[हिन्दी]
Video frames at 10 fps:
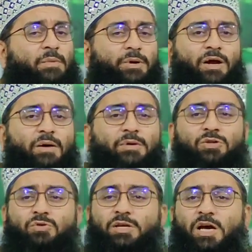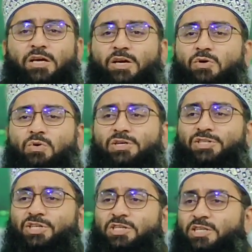फिर हमें दुनिया की कोई
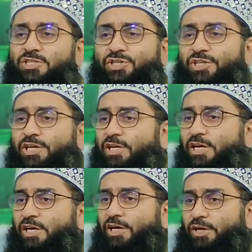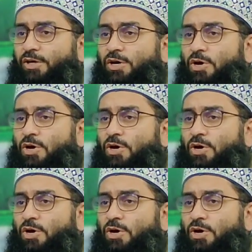चीज़ अच्छी नहीं लगेगी